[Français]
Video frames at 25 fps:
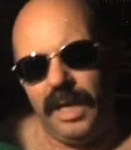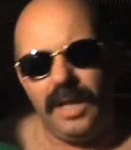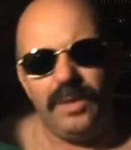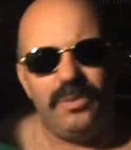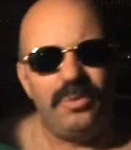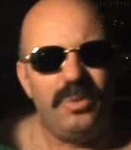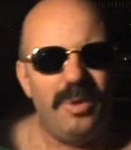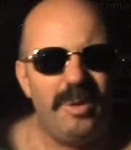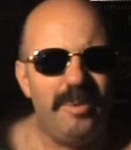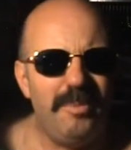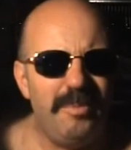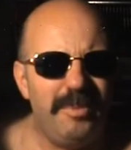
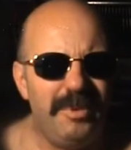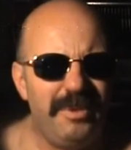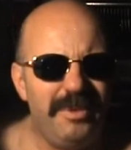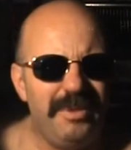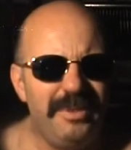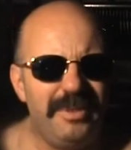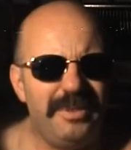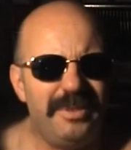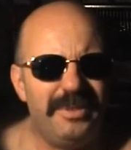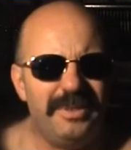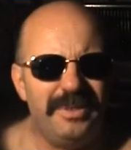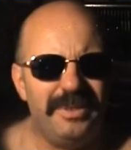
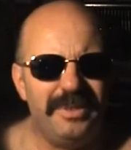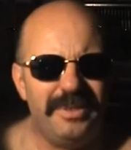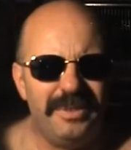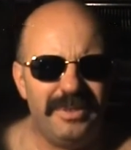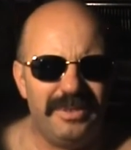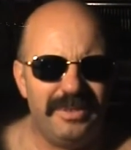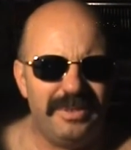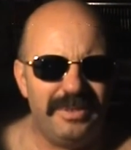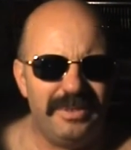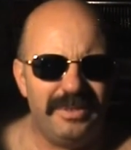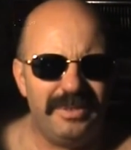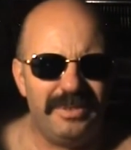Actuellement,
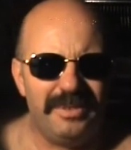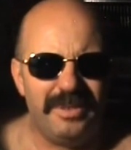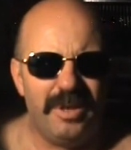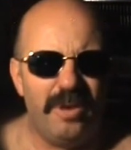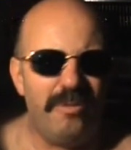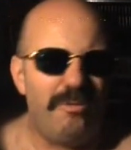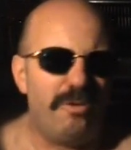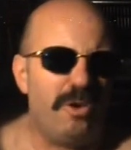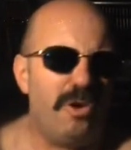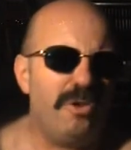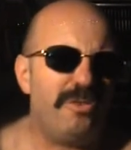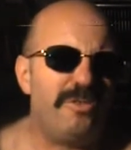euh,
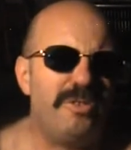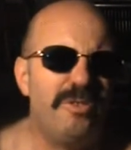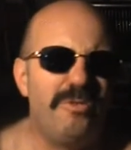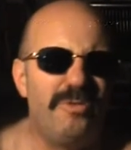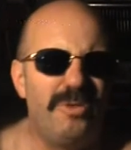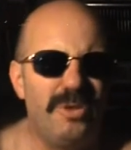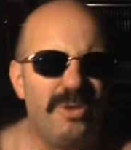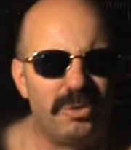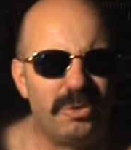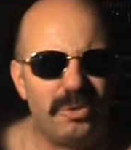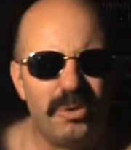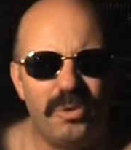en France,
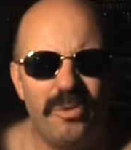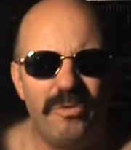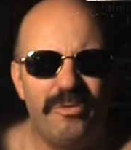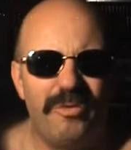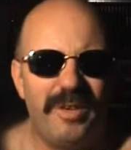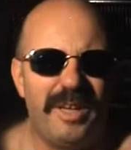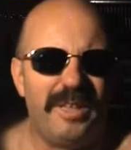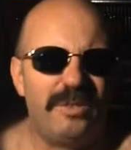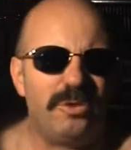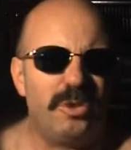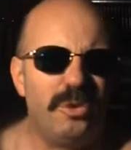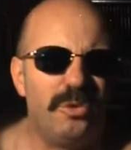entre
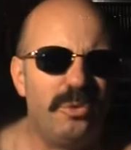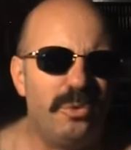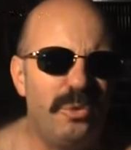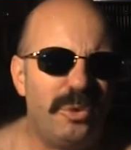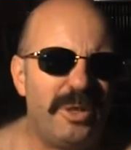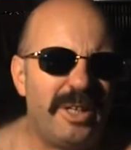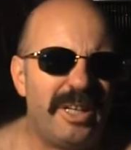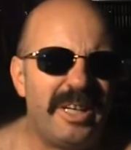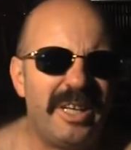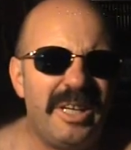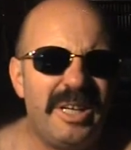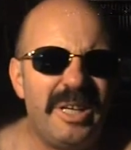20 et 30
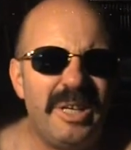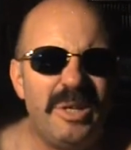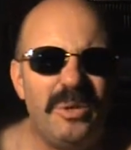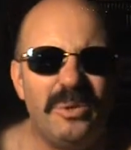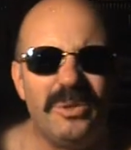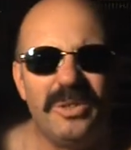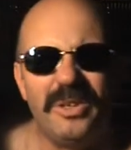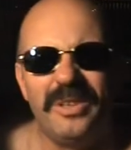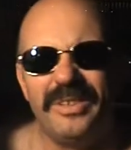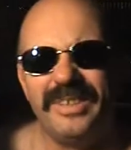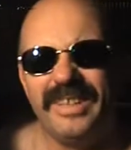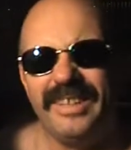
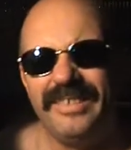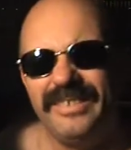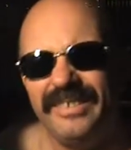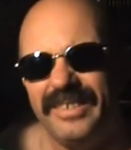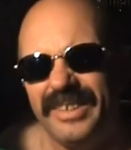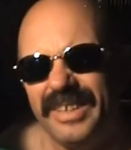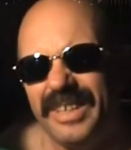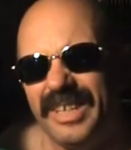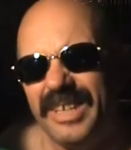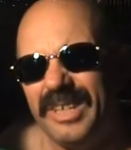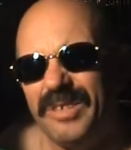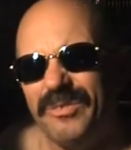degrés, on est en
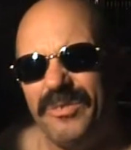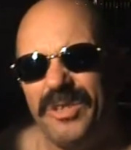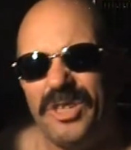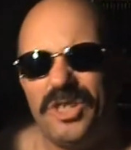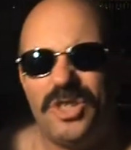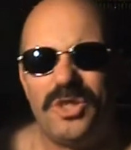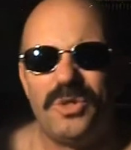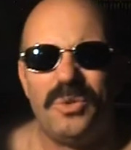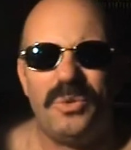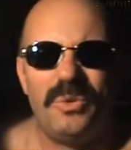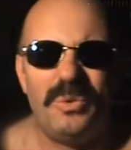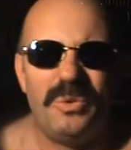été, il
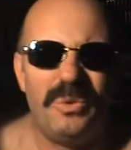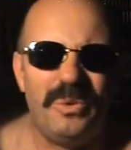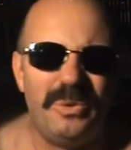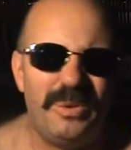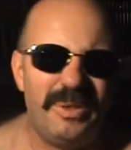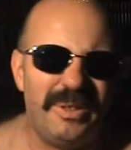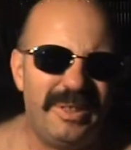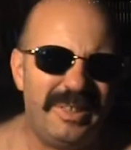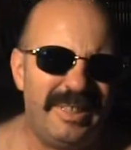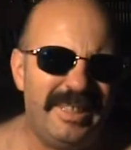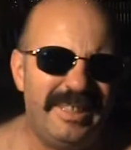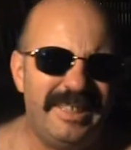fait
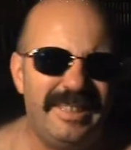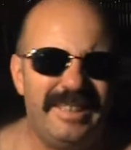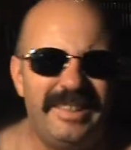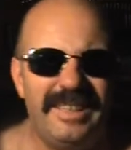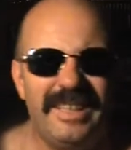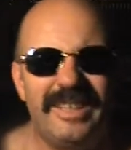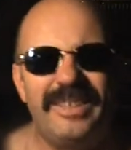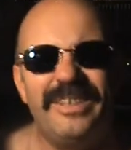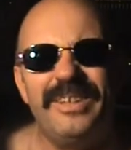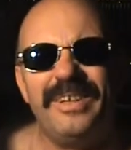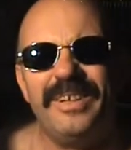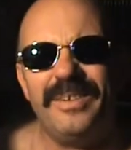chaud, euh,
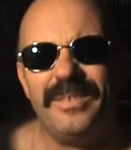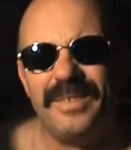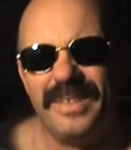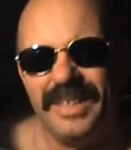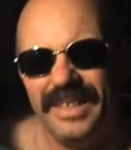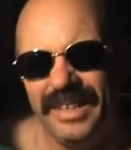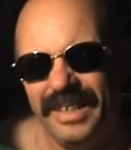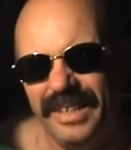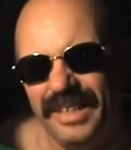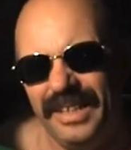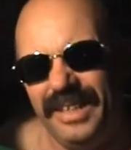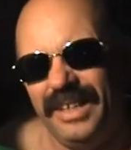d'accord
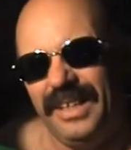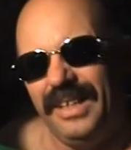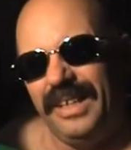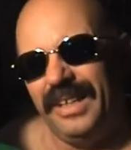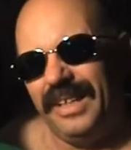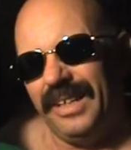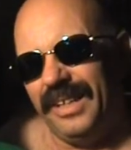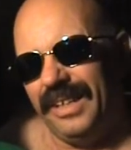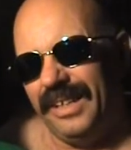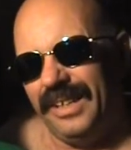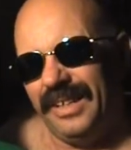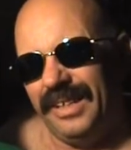
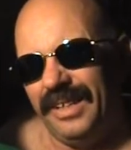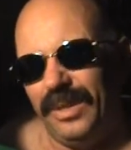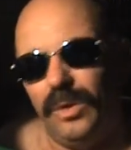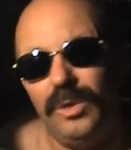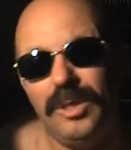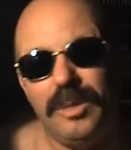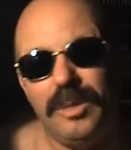euh,